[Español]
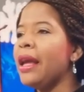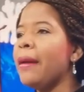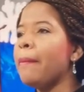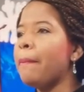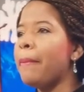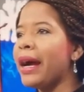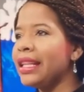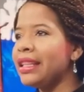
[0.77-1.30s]

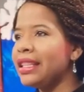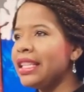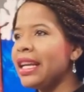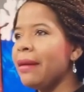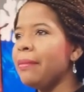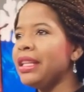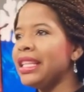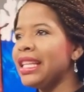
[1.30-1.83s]
Patria,
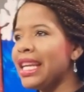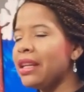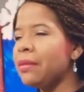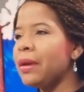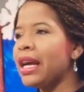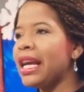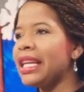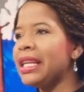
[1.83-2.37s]

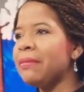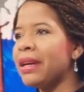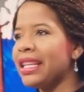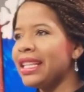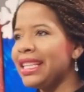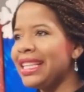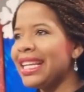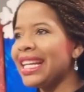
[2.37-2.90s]
Minerva y
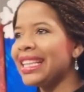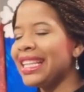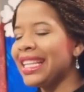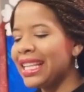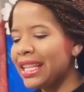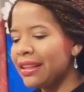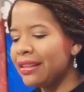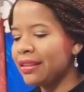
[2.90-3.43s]
María
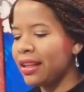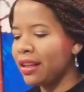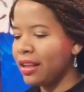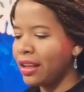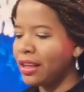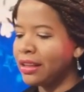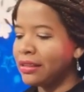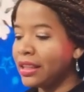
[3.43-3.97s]
Teresa.
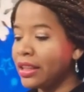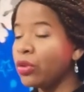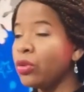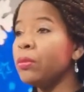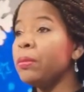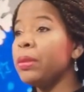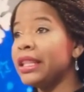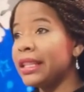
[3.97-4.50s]
Se
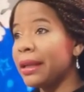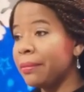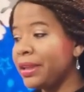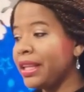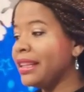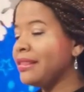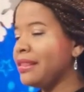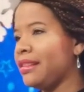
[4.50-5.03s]
cumple
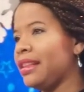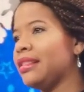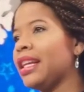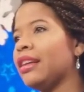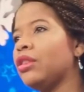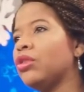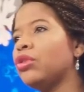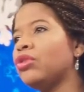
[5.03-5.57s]
también
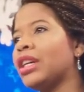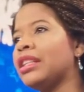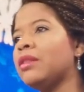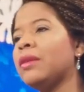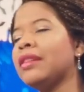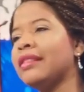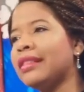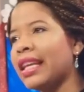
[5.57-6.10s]
62
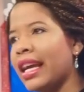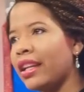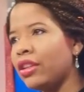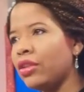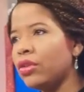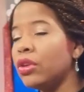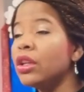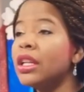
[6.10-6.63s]

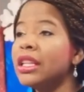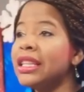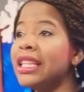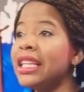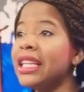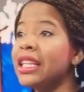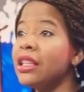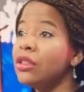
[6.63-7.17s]
aniversario
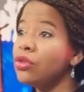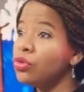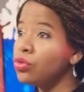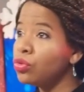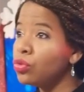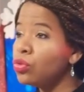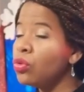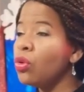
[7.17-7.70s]
de
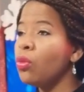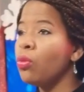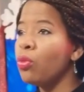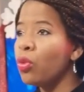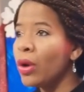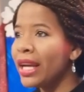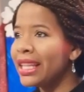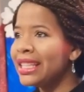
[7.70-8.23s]
su
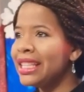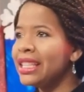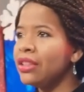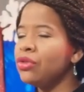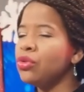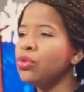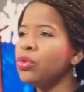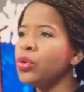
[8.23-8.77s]
muerte, de
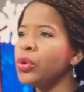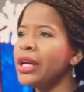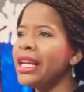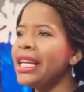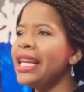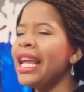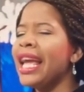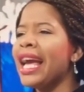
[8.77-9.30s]
su
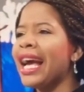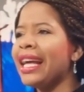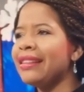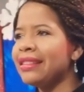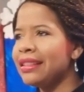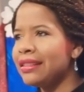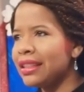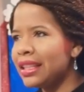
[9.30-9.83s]
cruel
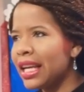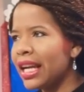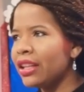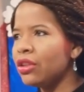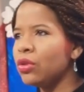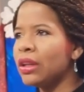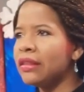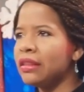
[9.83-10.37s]

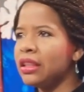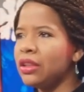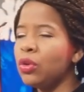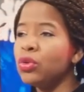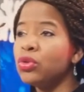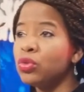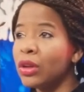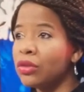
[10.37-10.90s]
asesinato así,
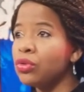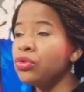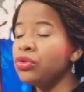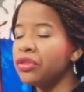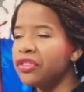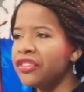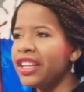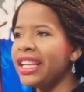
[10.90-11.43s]
junto a su
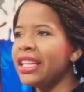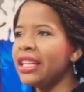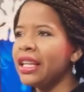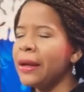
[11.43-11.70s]
chofer